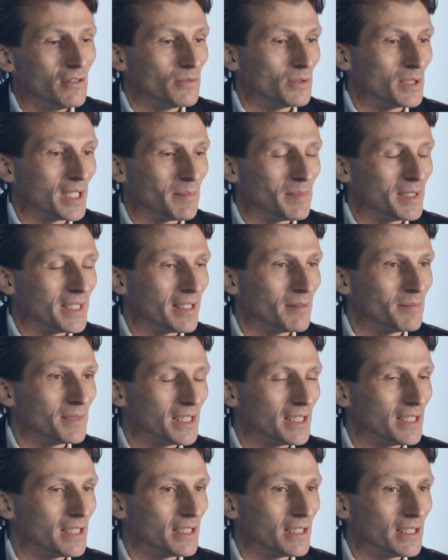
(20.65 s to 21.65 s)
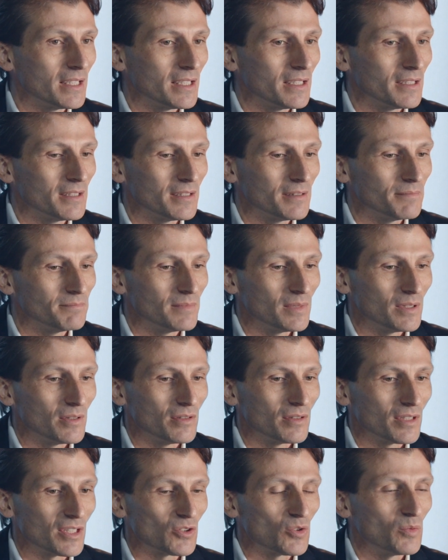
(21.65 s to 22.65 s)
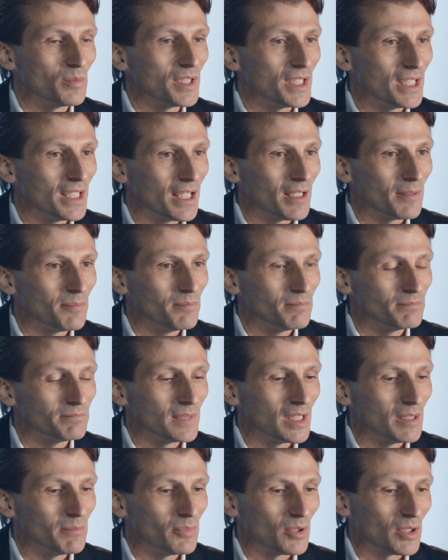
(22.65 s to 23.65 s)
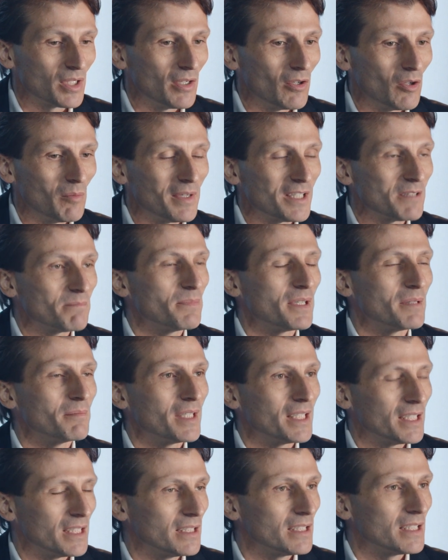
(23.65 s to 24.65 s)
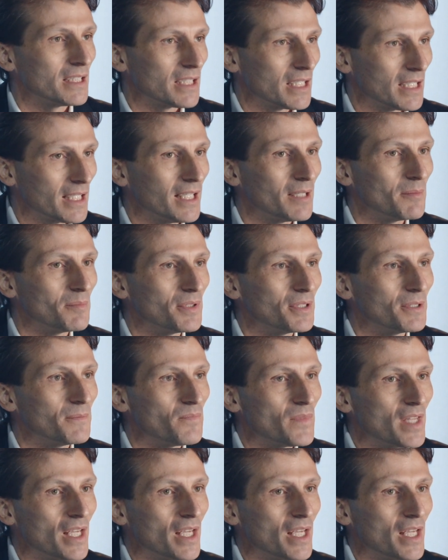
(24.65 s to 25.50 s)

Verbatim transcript: fundamentalmente lo resumiría eh, porque lo más permanente es el cambio.